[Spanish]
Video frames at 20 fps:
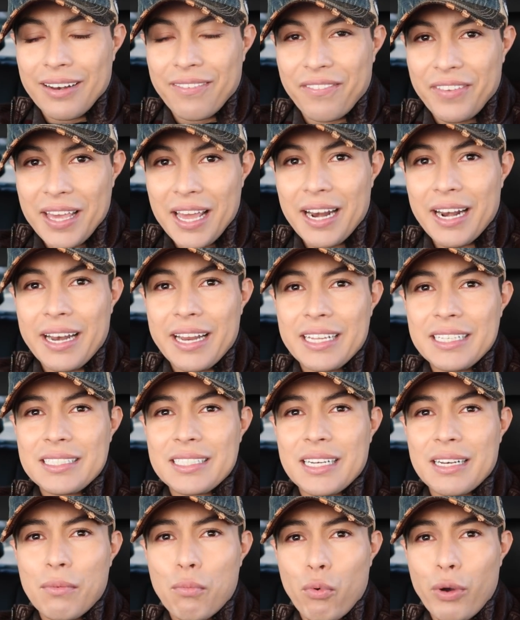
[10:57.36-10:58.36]

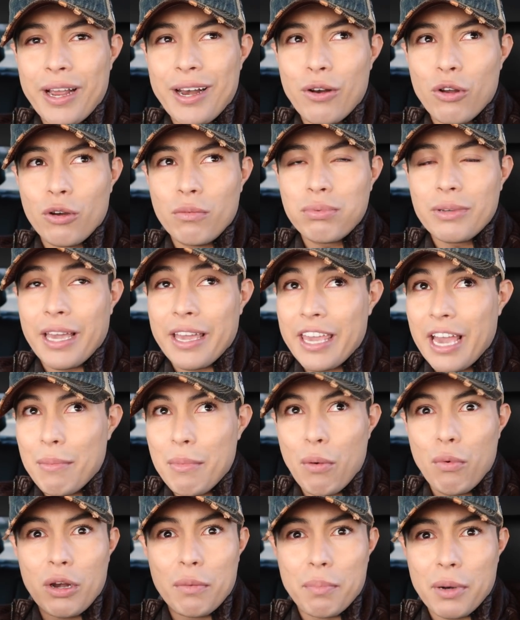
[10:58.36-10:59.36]
viernes en el vuelo, que ya
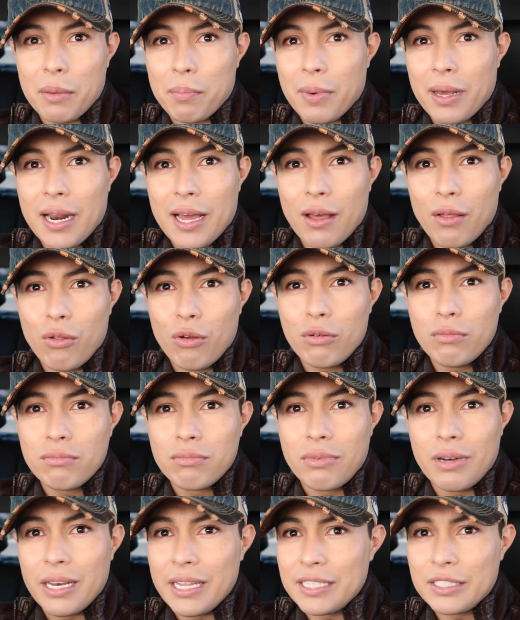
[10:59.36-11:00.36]
me voy preparado,
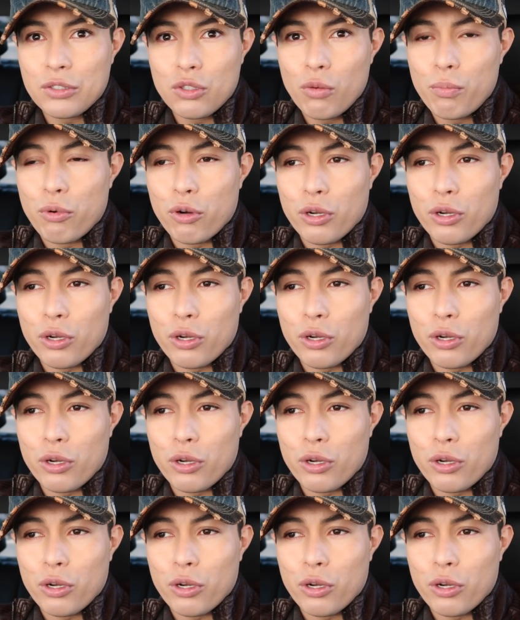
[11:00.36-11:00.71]
listo,